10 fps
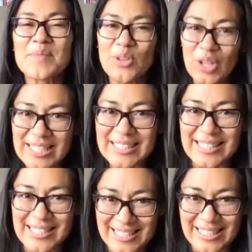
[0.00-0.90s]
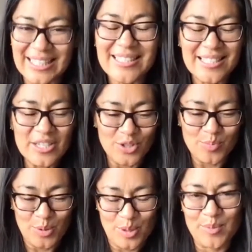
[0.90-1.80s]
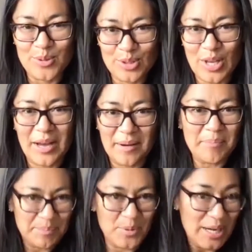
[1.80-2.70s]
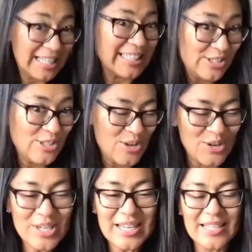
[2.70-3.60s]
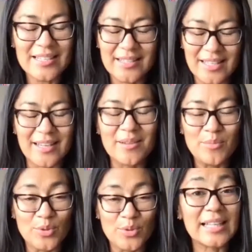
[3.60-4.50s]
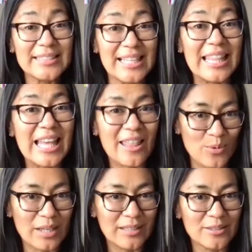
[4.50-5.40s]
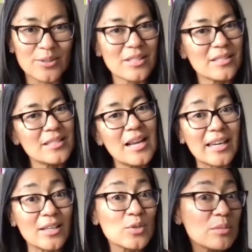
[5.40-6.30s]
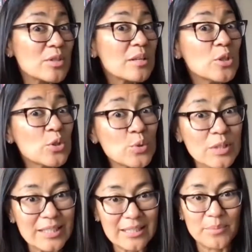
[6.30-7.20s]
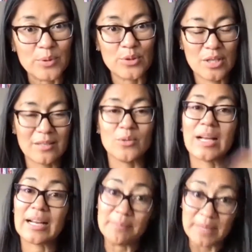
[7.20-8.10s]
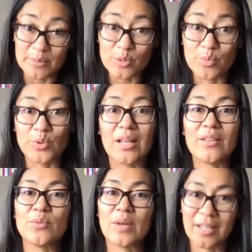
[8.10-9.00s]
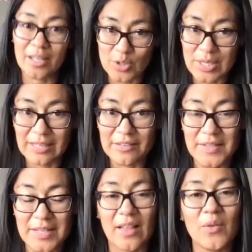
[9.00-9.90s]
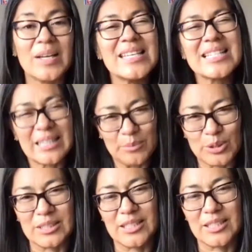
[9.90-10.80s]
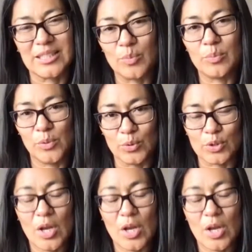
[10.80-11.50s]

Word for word: Todas las recetas, si nos ponemos a poner atención, tienen mucha cantidad de azúcar. Entonces, si la reducimos a menos un 30% y la cambiamos por un azúcar que no sea refinado, ahí estamos haciendo un plus.